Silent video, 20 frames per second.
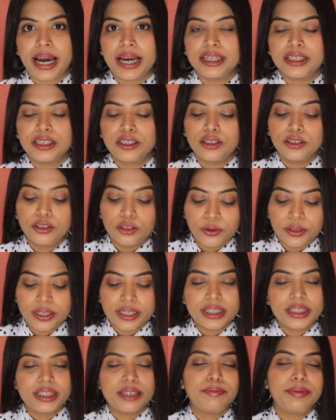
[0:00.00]
प्राइस तो
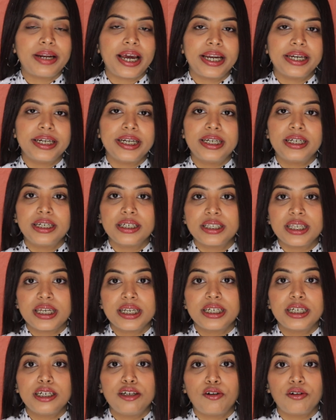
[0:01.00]
इसी ब्रांड ने
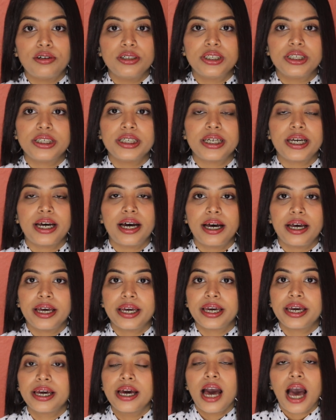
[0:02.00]
रिसेंटली लॉन्च किया
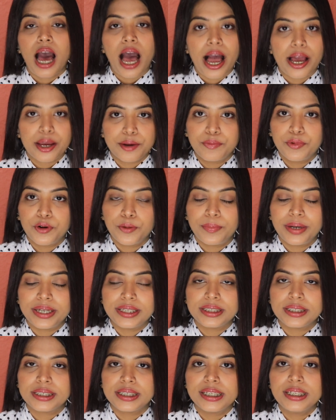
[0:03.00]
है आईब्रो
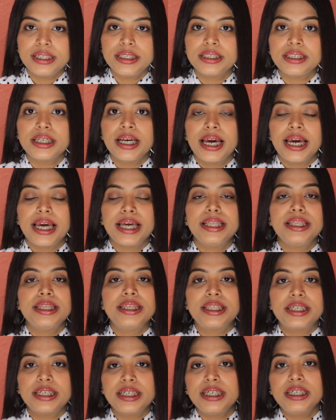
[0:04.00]
पेंसिल्स इन
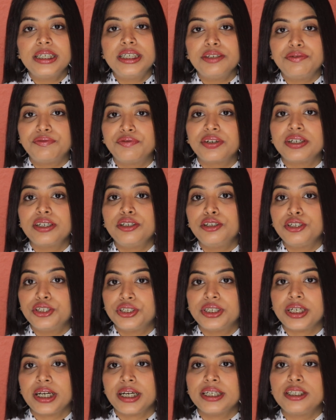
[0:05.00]
थ्री डिफरेंट डिफरेंट
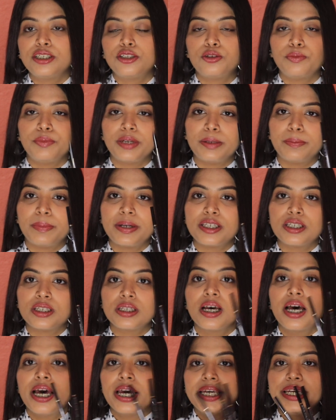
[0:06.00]
शेड्स तो मेरे पास
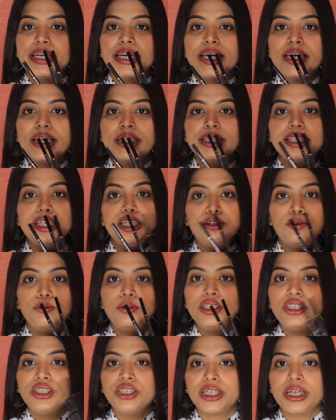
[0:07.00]
ये तीनों
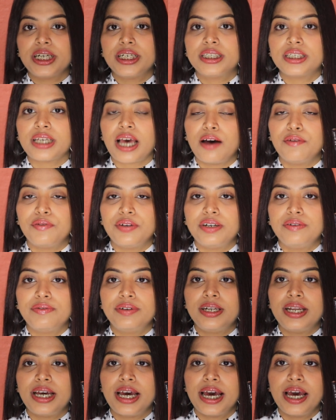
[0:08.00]
ही शेड्स
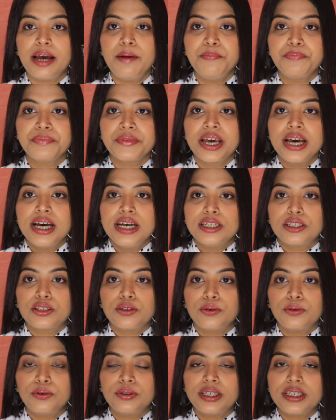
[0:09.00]
अवेलेबल है
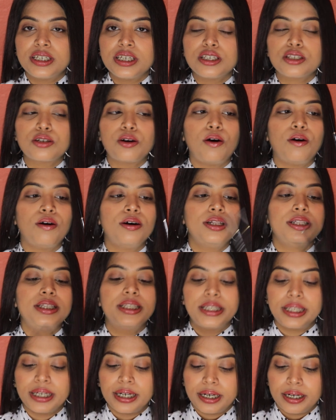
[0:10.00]
सो दिस इज़ कॉल्ड
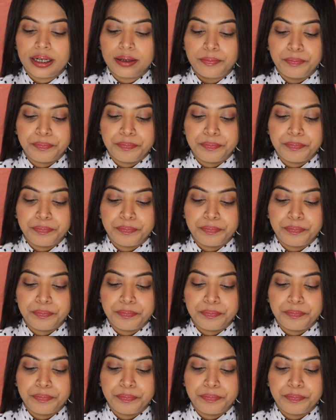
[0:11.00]
द